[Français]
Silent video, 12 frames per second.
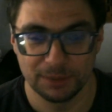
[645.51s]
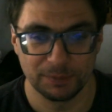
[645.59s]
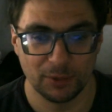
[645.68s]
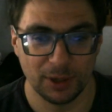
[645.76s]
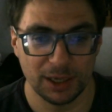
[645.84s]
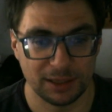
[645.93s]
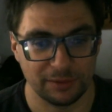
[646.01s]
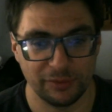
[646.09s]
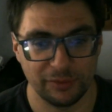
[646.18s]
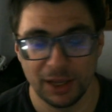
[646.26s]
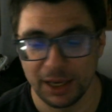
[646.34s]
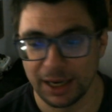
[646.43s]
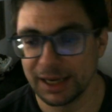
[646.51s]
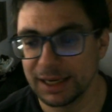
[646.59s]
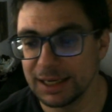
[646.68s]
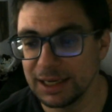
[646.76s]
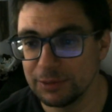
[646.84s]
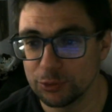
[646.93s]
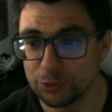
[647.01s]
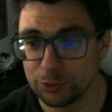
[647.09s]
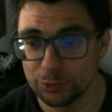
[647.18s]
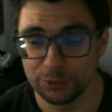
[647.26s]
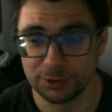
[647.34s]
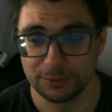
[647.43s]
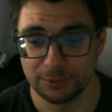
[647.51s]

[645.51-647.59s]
Voilà, réglez vos choses,